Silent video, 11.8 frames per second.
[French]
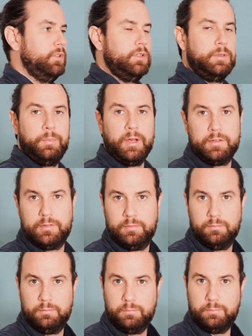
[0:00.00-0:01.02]
qui
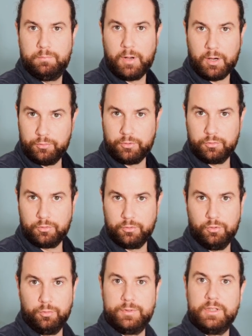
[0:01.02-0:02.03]
passe par le centre
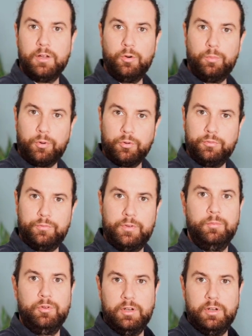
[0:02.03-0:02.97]
de l'optique et le plan du film,